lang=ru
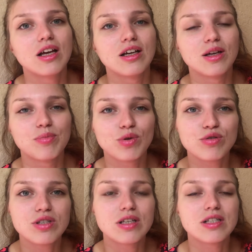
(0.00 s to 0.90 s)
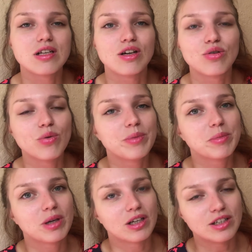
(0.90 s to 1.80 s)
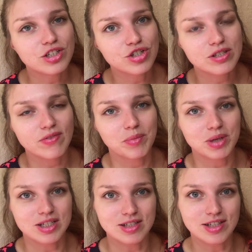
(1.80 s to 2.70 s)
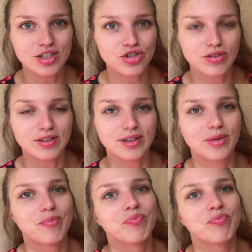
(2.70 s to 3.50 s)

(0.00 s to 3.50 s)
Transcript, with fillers: э, просто с огромным количеством различных